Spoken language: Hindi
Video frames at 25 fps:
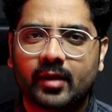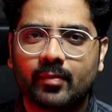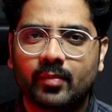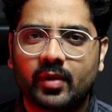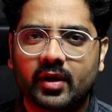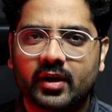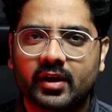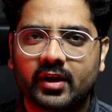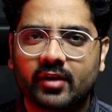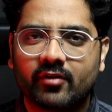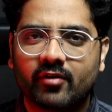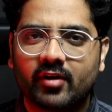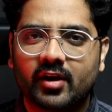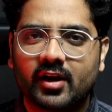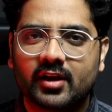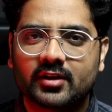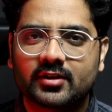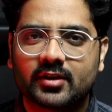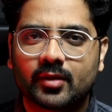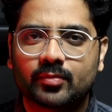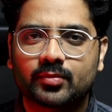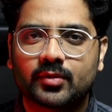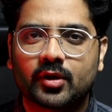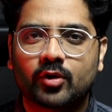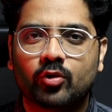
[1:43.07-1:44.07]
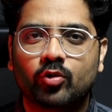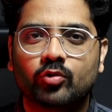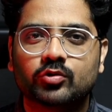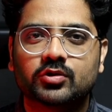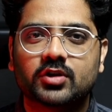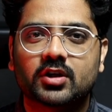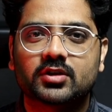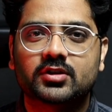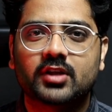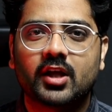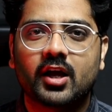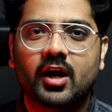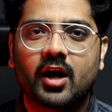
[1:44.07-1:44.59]
टाइम लगने वाला है तब तक हो
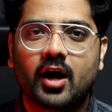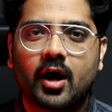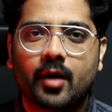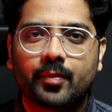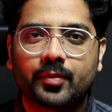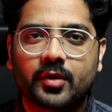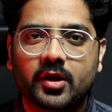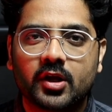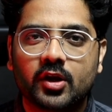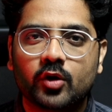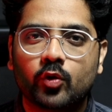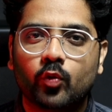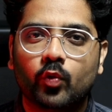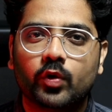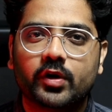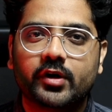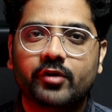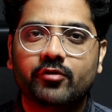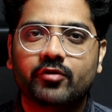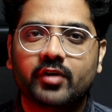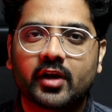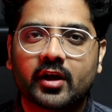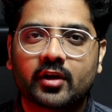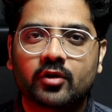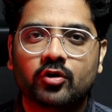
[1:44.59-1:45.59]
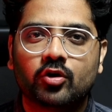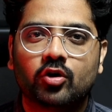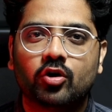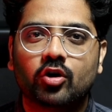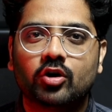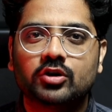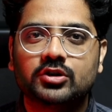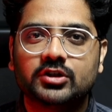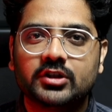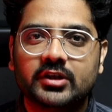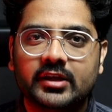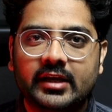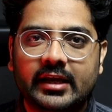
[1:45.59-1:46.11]
सकता है आपकी इनोवेटिव
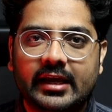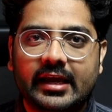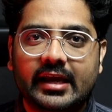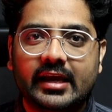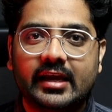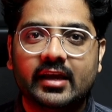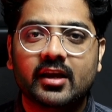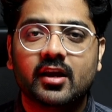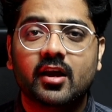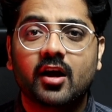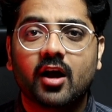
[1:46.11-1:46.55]
टेक्नोलॉजी ही